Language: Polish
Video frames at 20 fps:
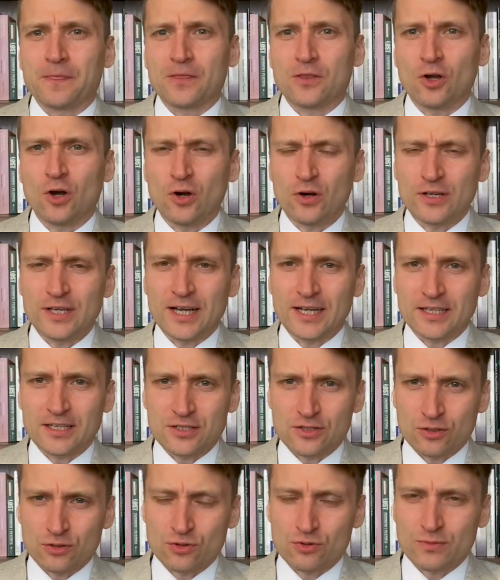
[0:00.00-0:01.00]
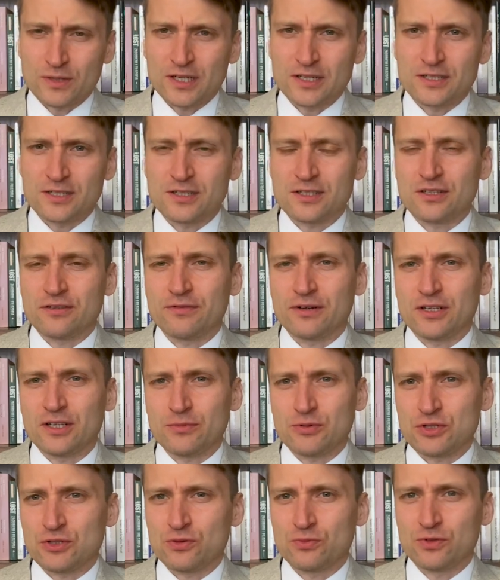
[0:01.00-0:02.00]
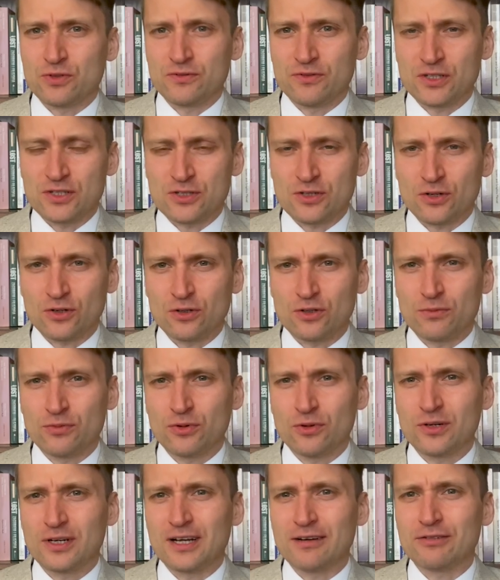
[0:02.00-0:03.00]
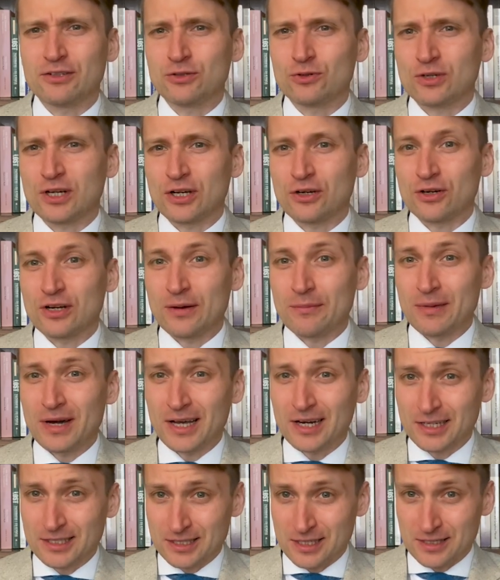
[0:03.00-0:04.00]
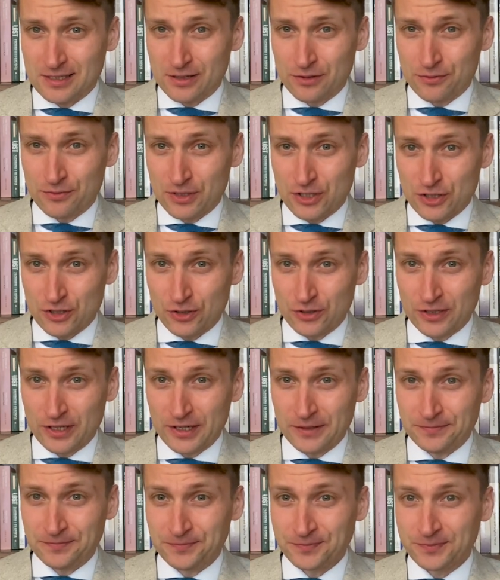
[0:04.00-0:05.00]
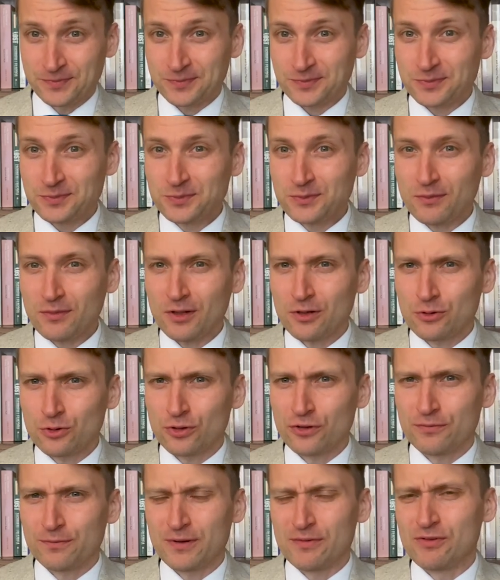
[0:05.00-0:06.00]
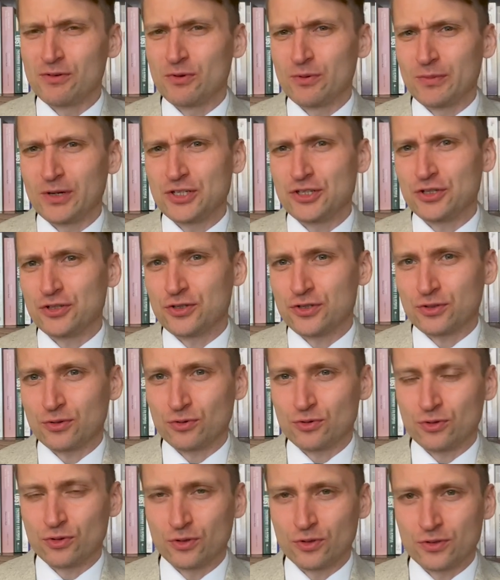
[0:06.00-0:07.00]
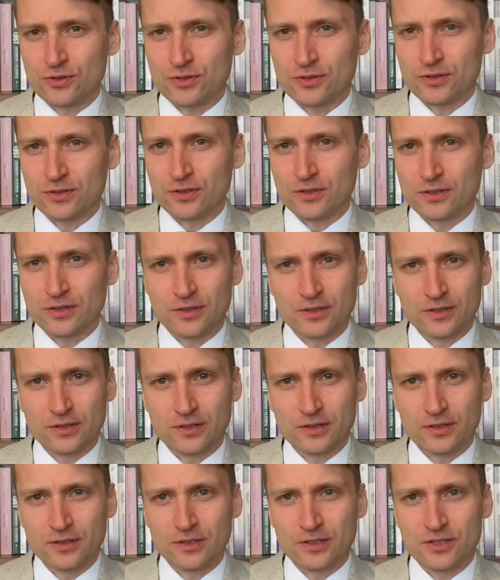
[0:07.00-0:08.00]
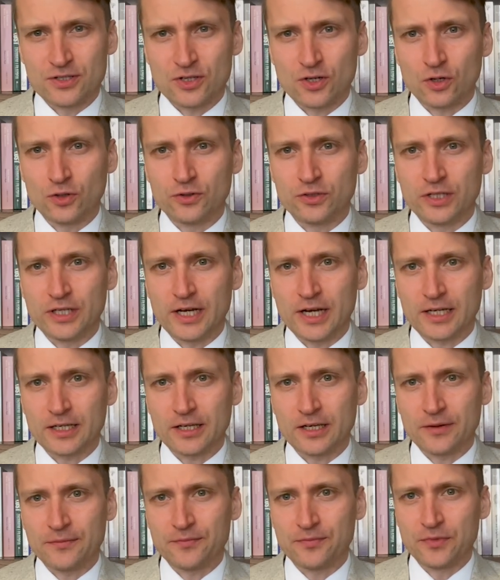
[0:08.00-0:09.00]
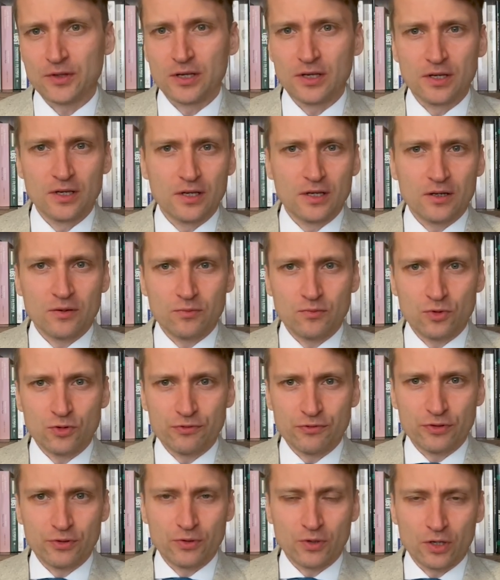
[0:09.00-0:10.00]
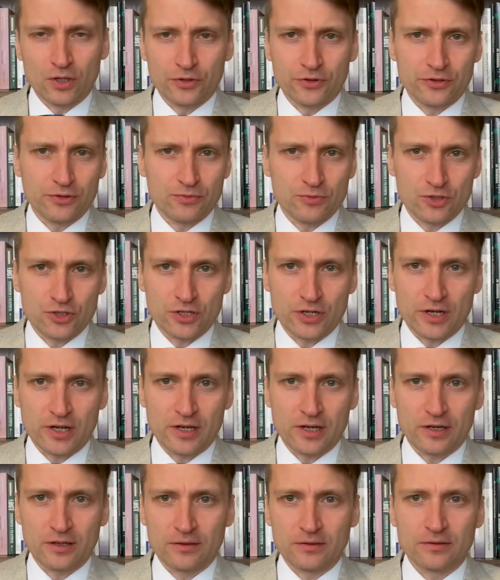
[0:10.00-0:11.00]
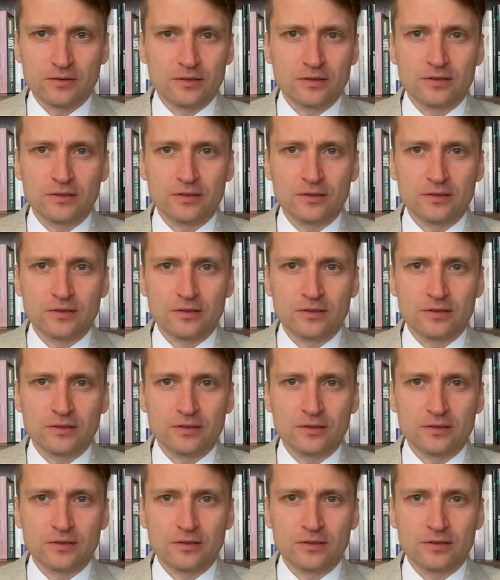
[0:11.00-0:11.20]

To, jak jest rozumiane zyskiwanie przez obydwie strony, było nawet u Karola Marksa zauważone, który w pewnym momencie dyskutując e, z Kondiakiem mówił o tym, że,